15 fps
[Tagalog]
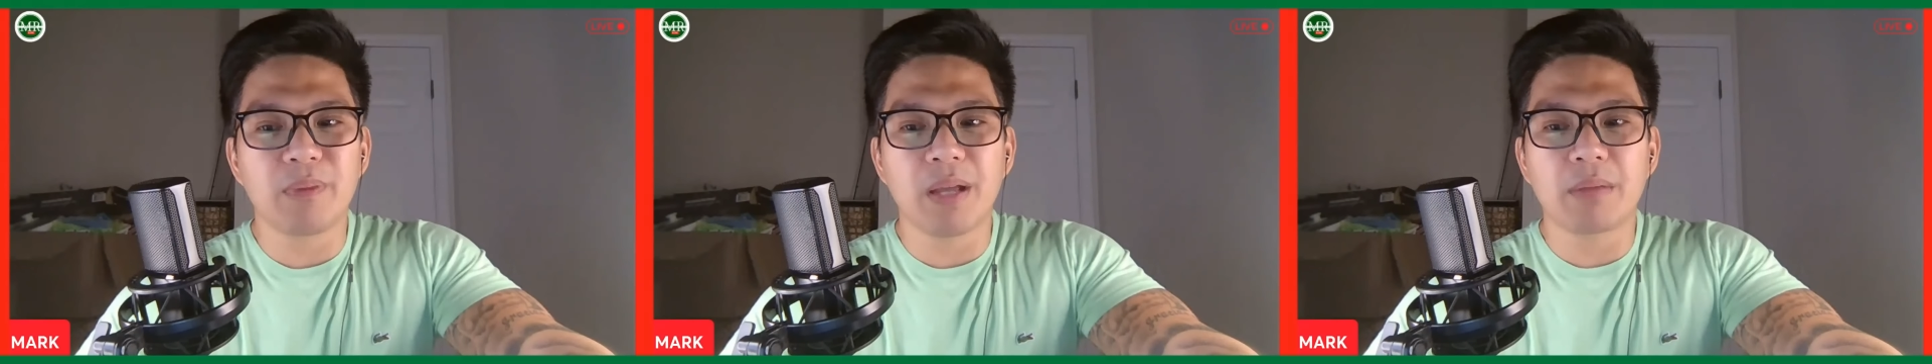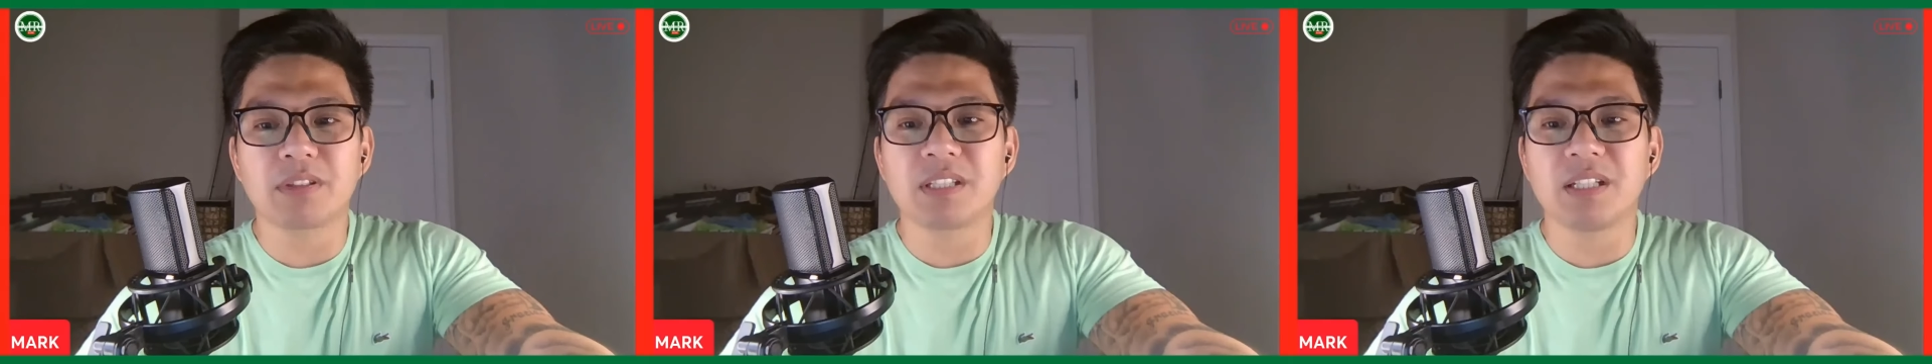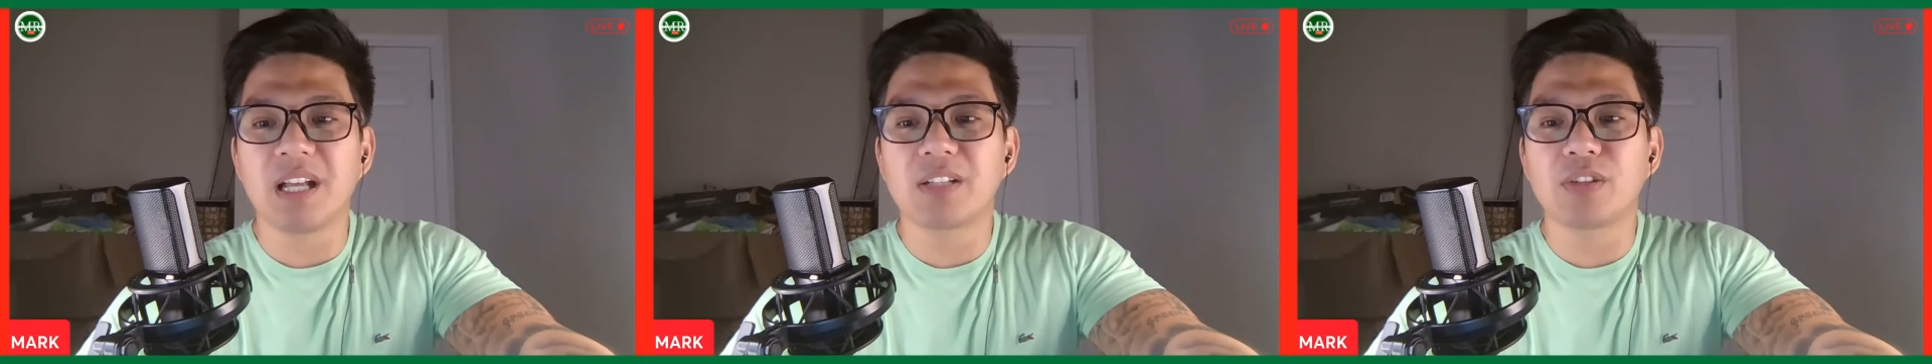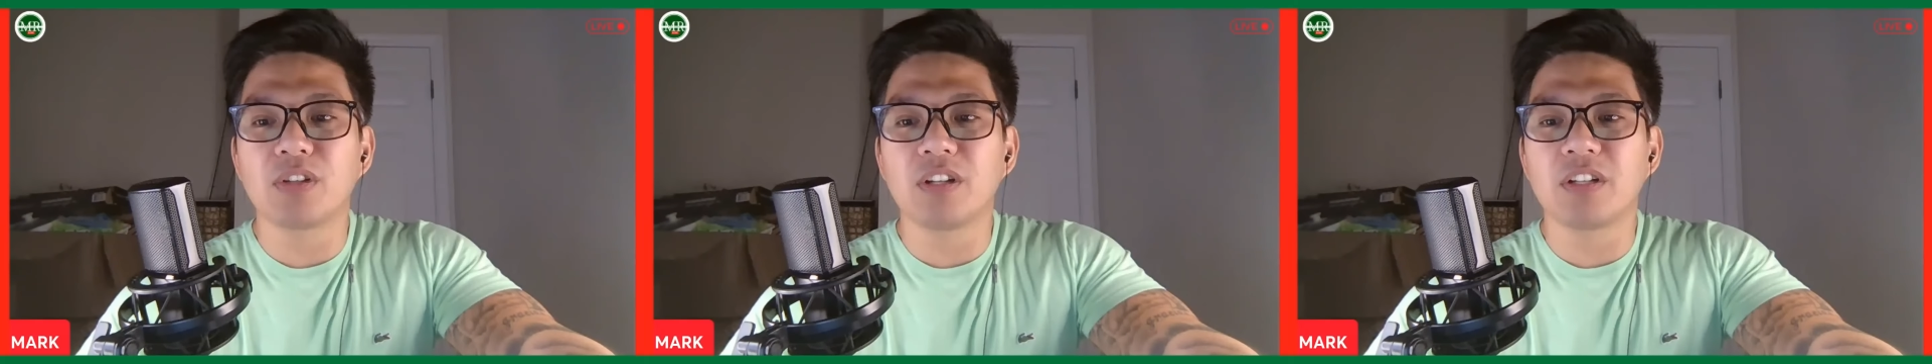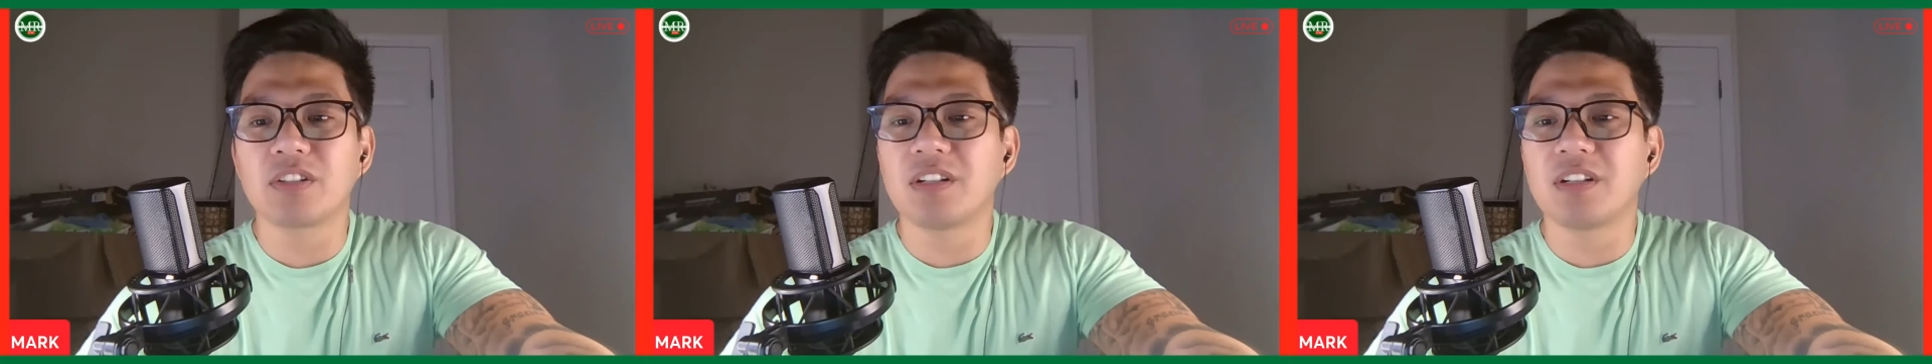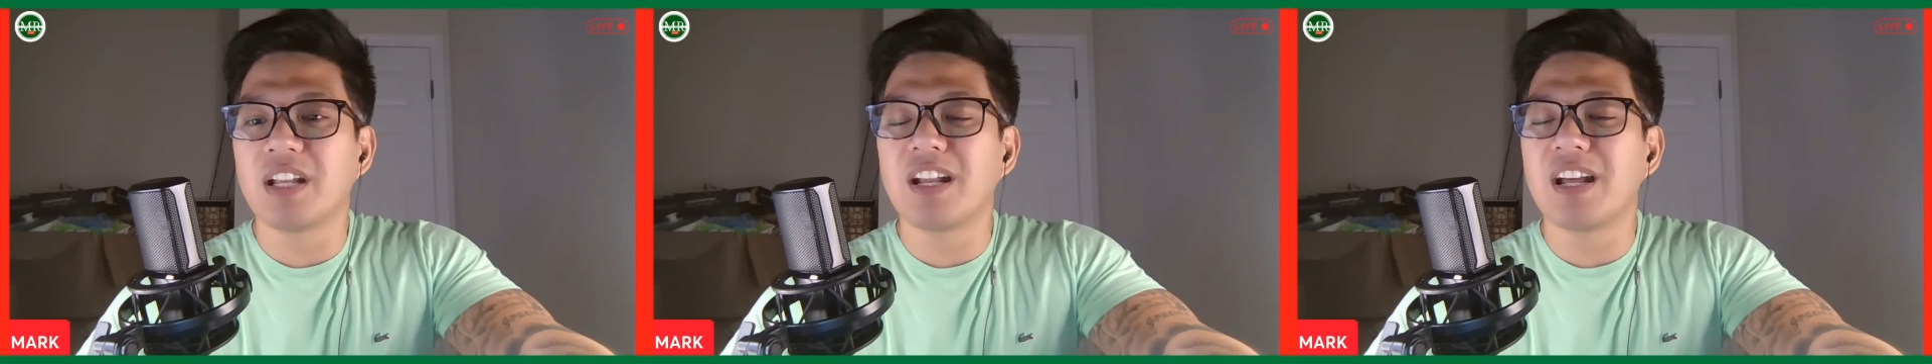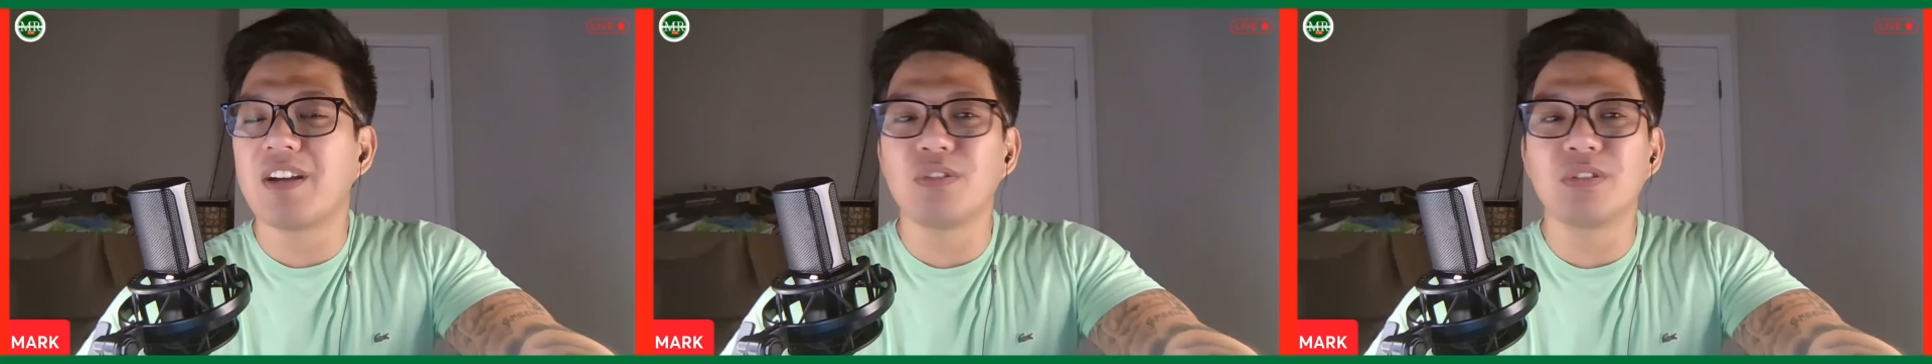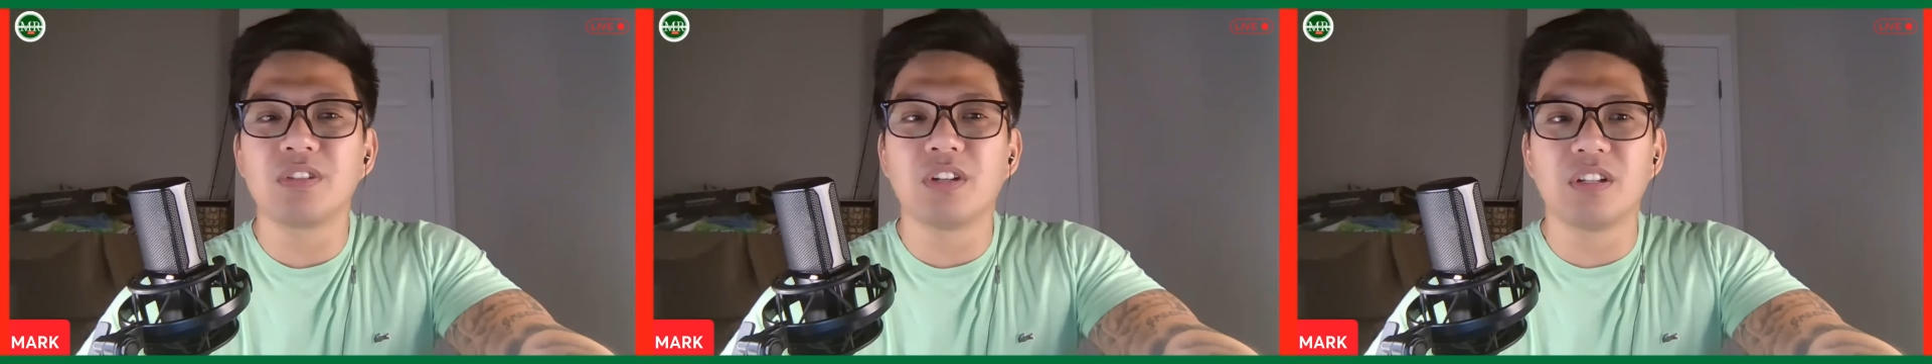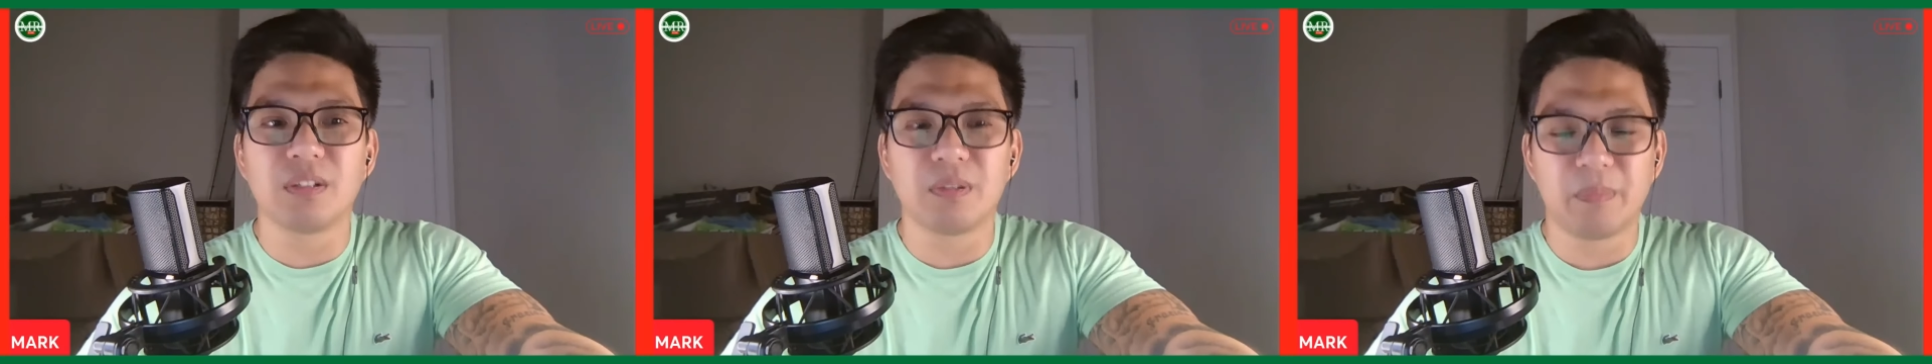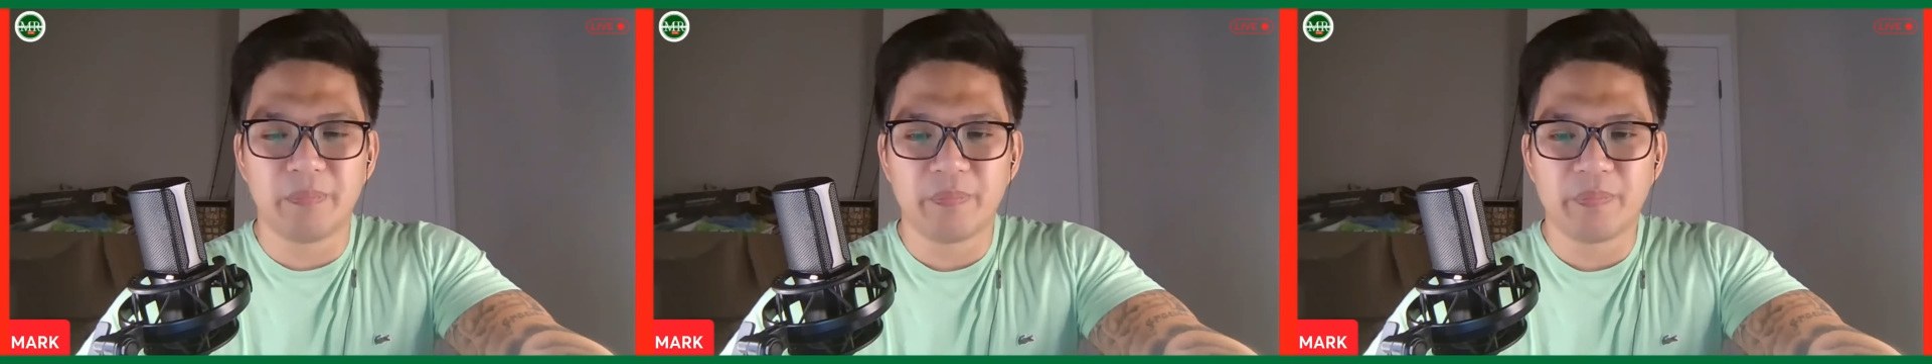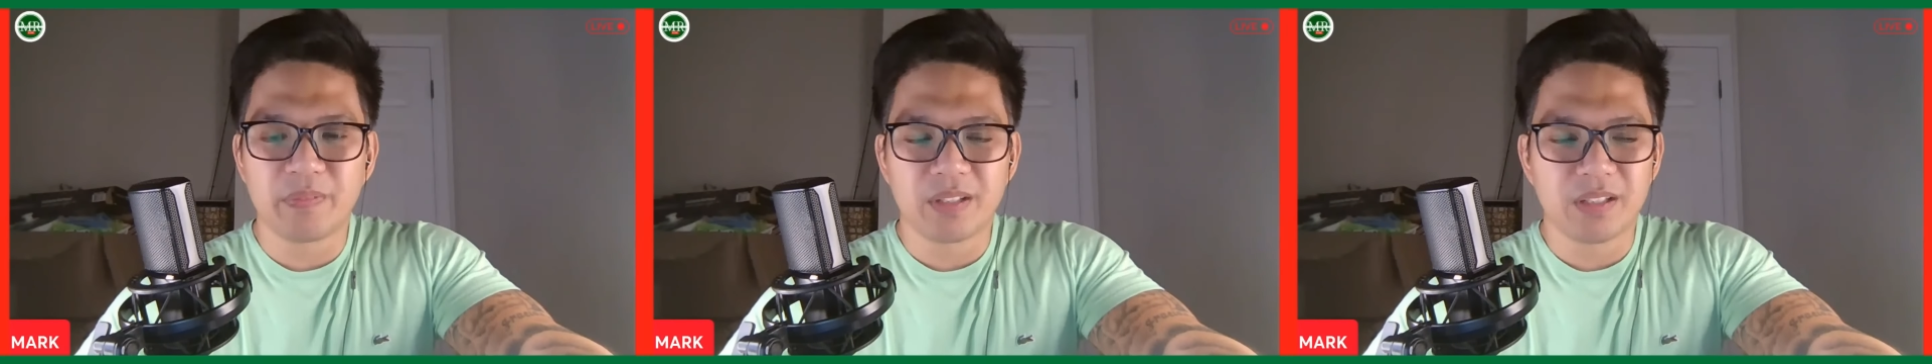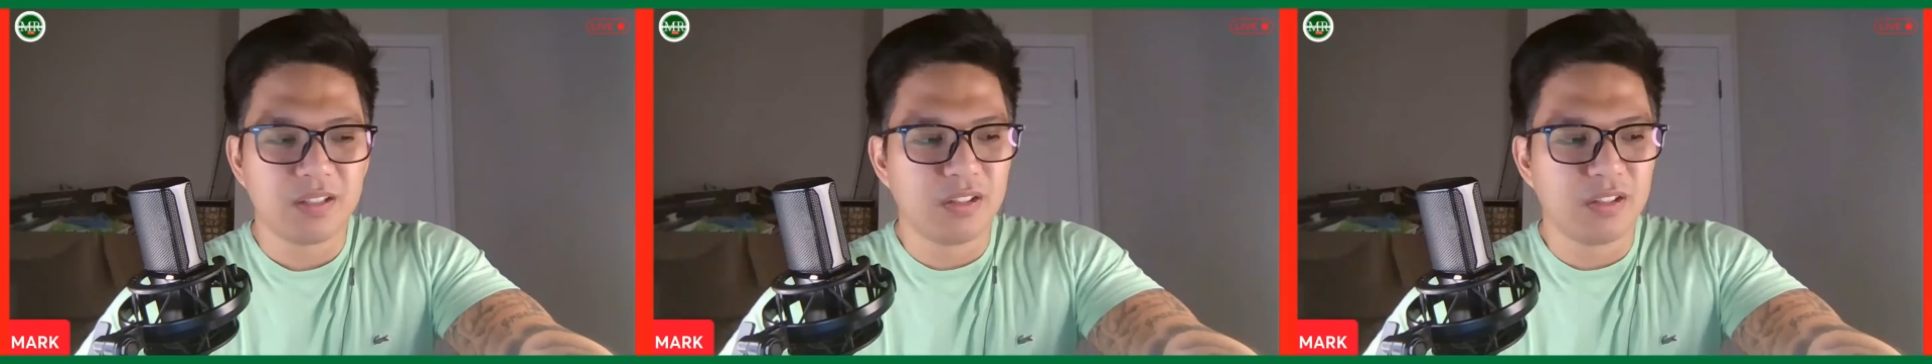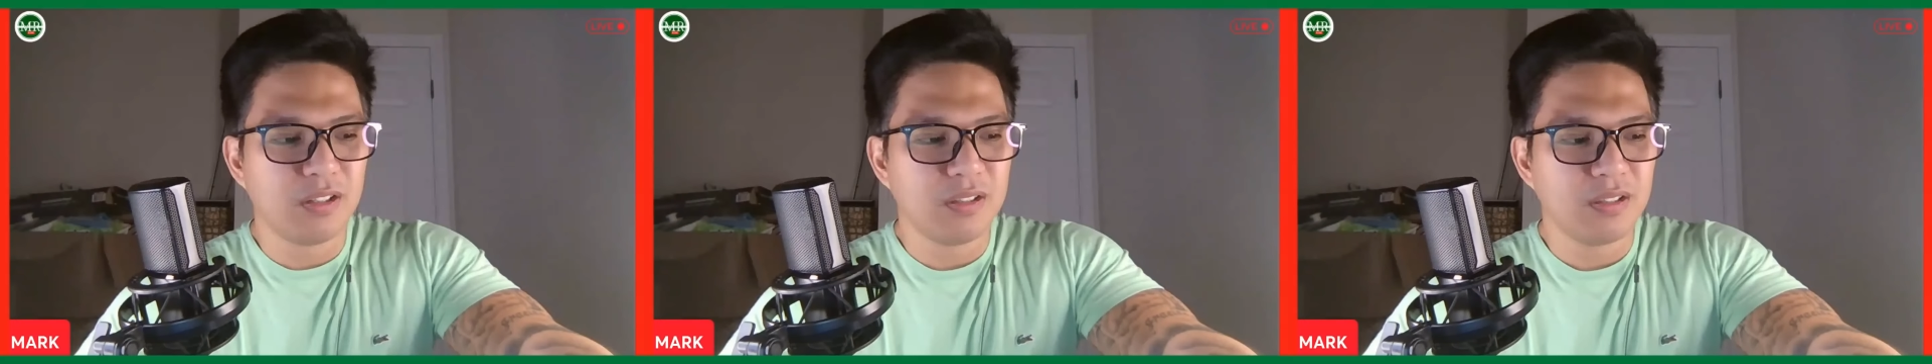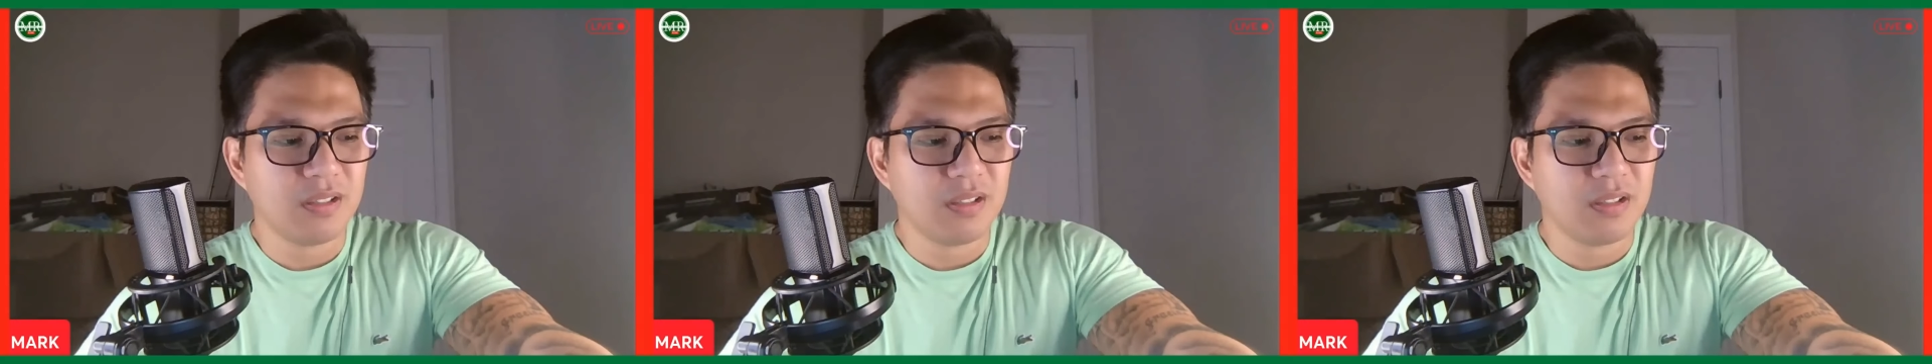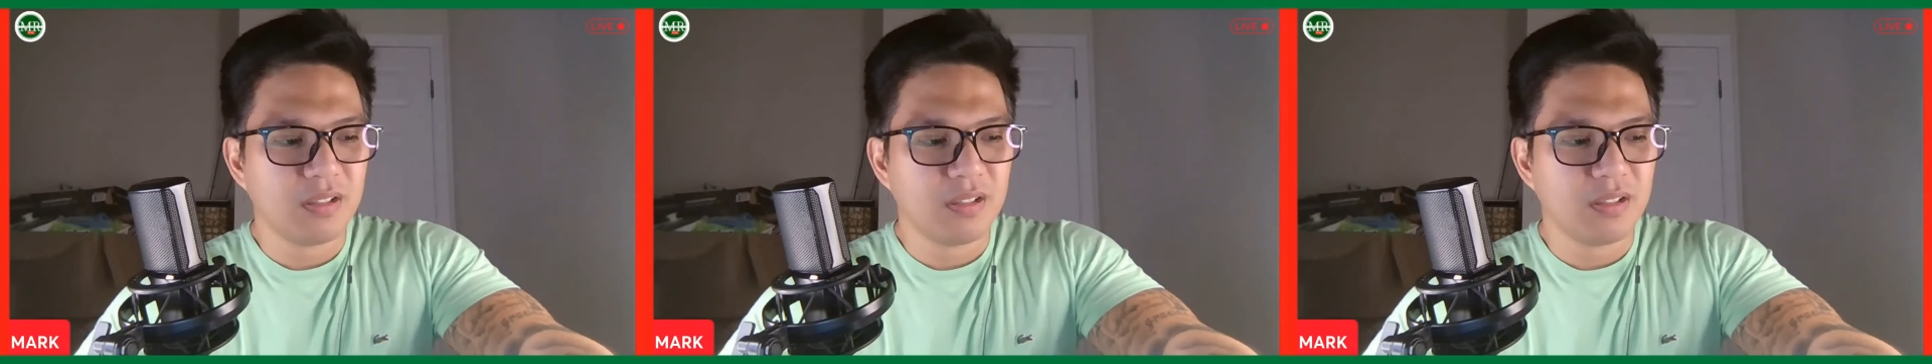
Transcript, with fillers: Pero sila, tuloy-tuloy lang ho doon. No?